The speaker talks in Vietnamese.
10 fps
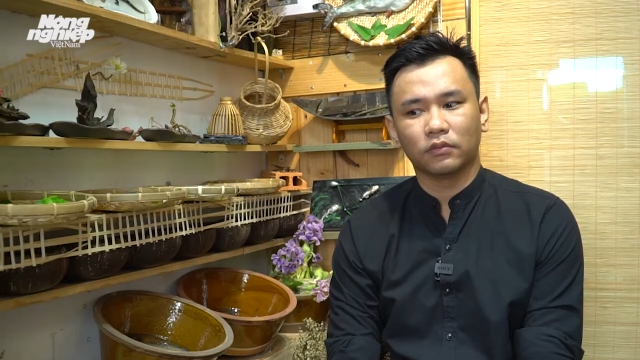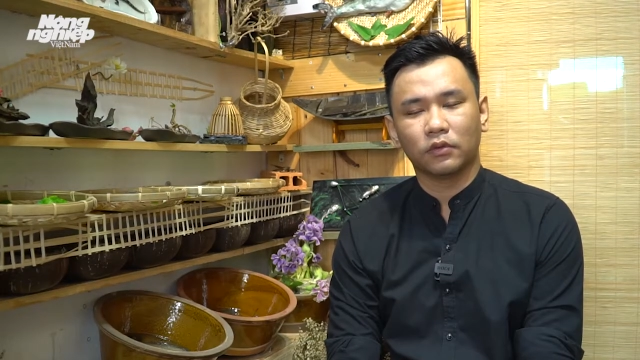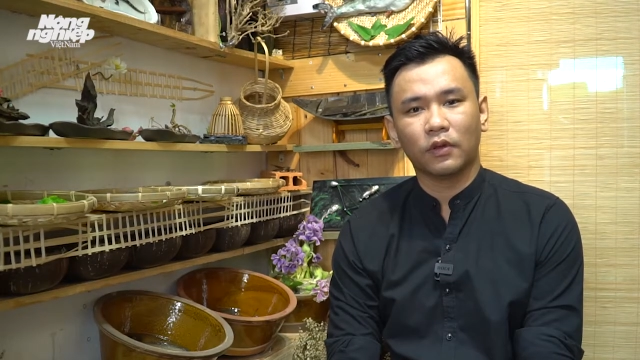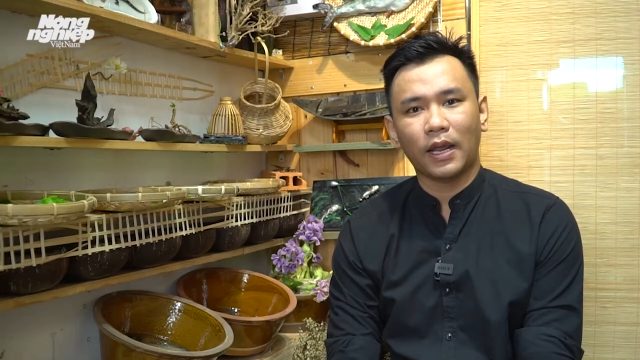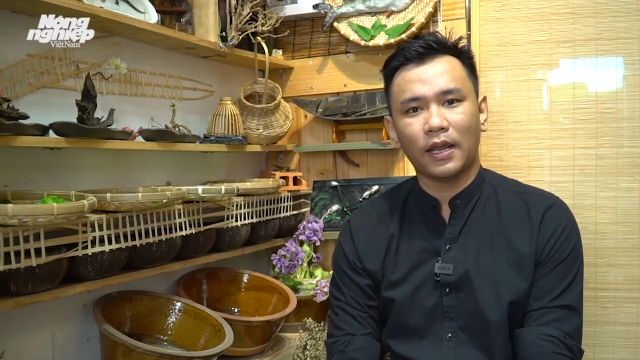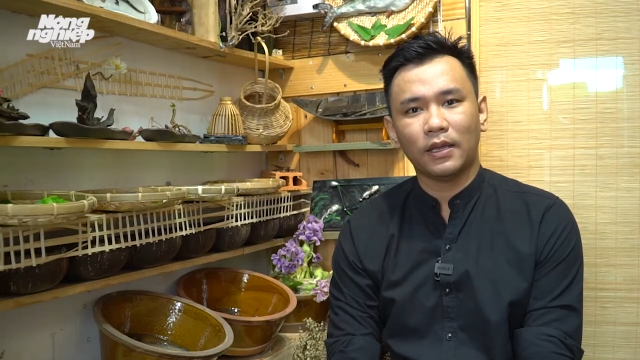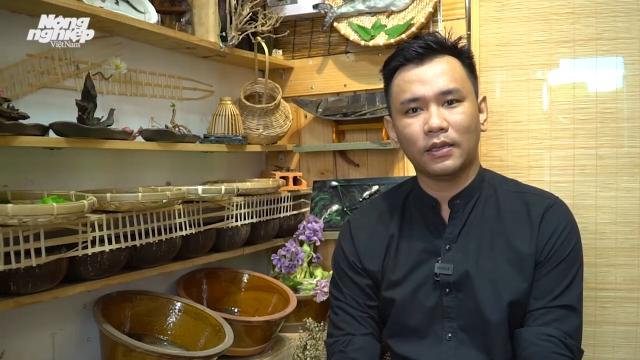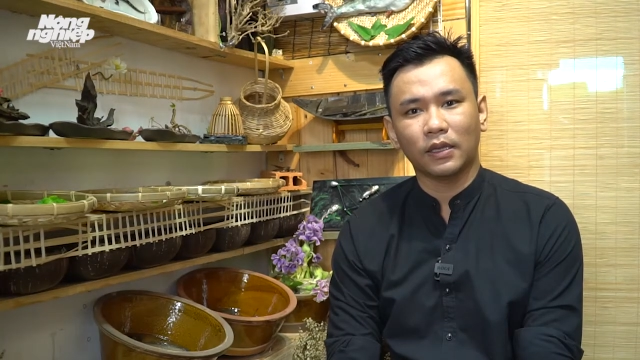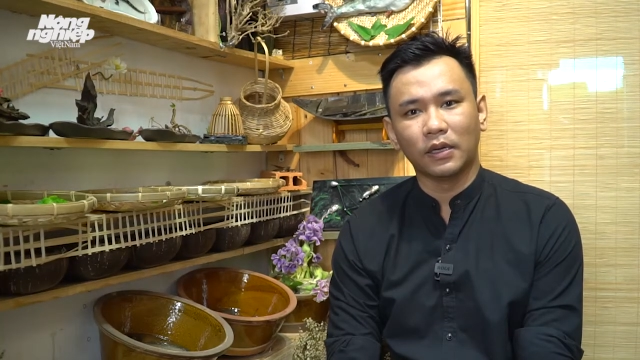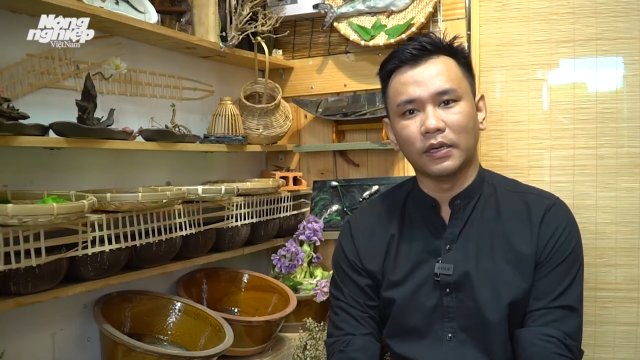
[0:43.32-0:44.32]
tôi đã
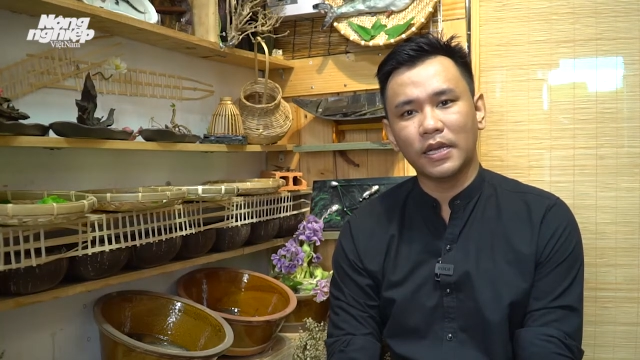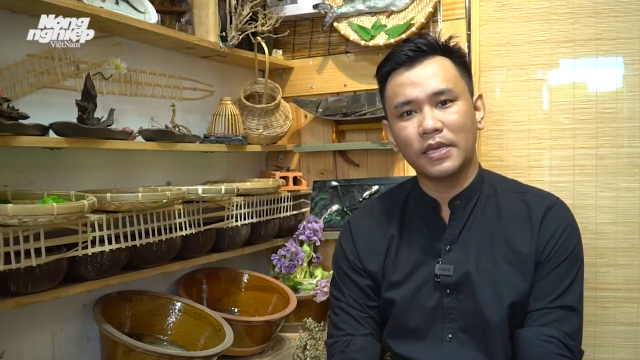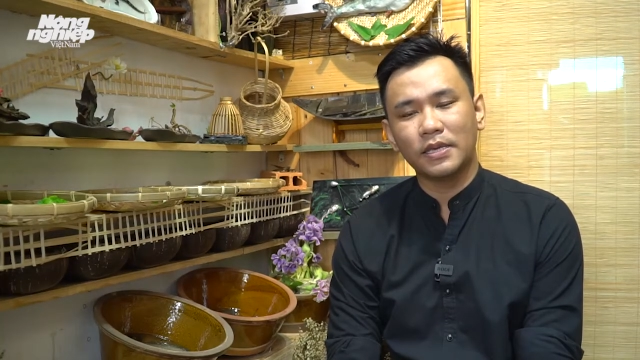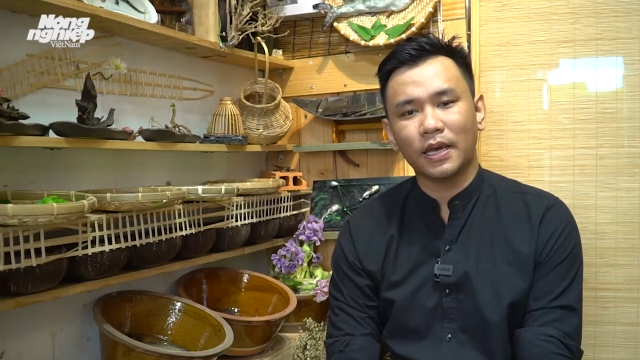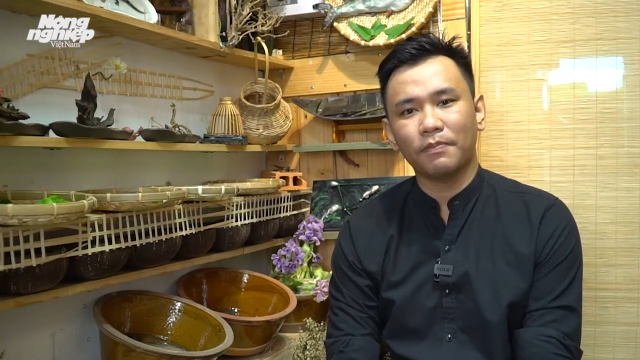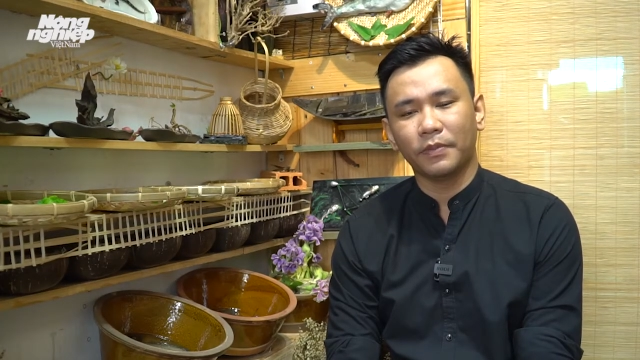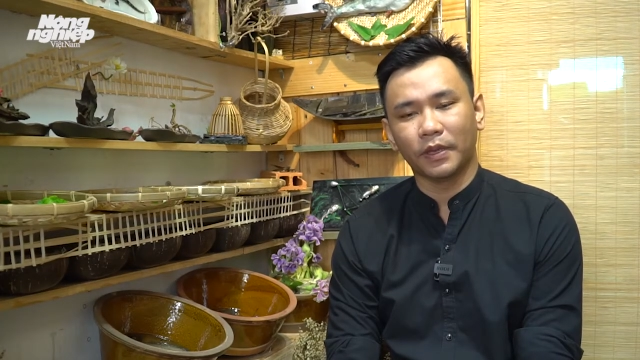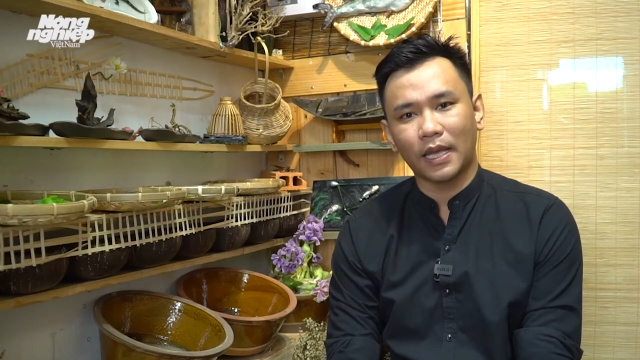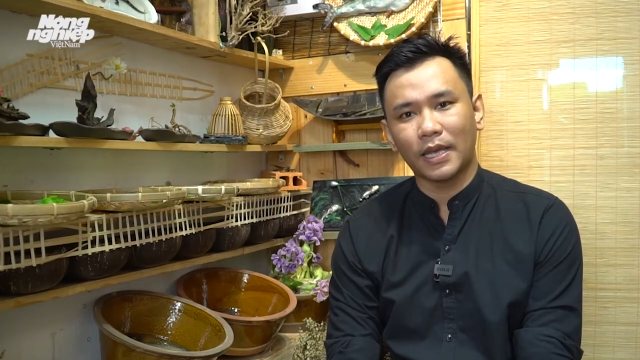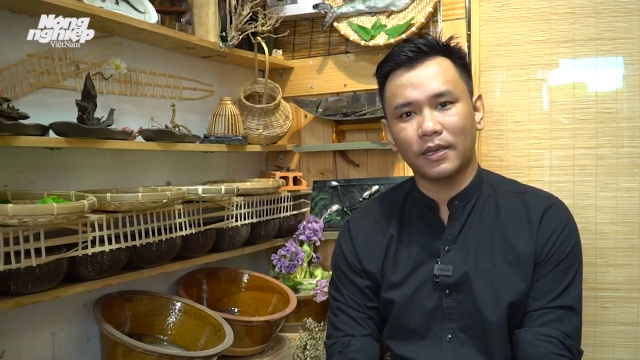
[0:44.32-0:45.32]
từng đi khắp
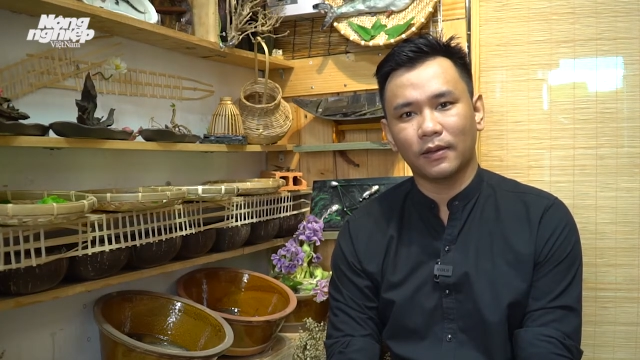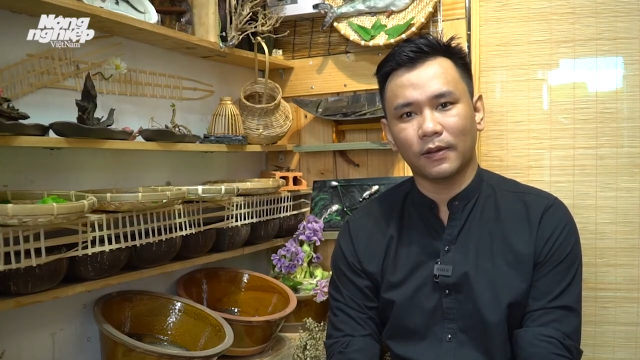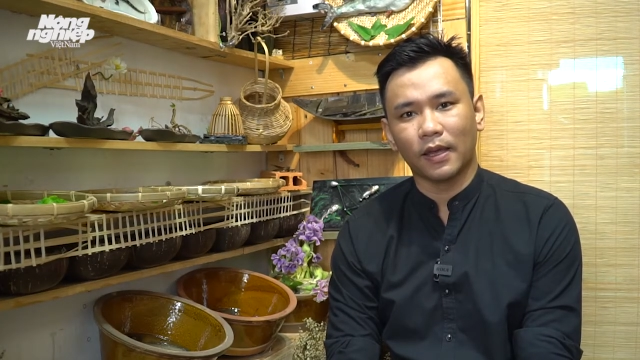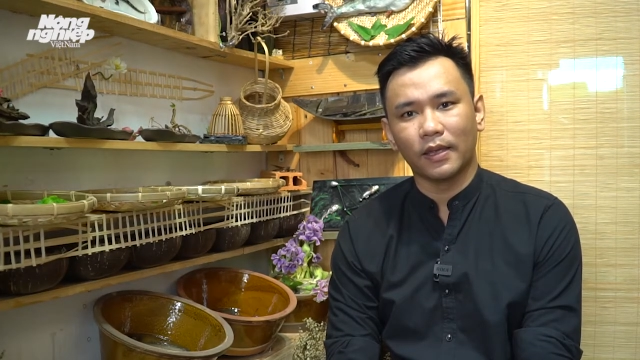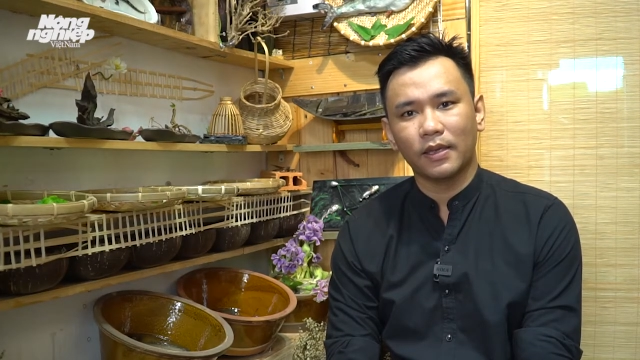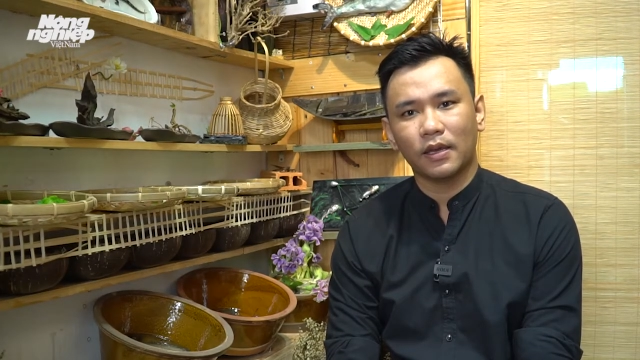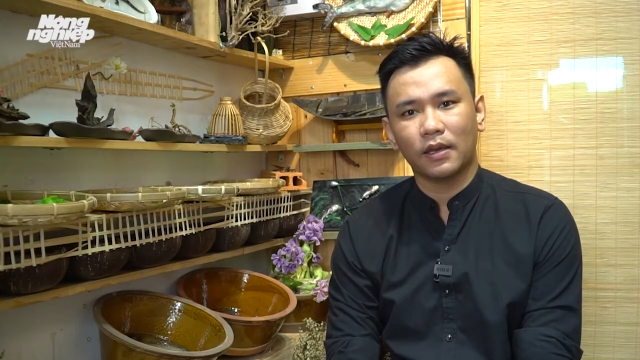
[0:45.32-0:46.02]
miền Tây để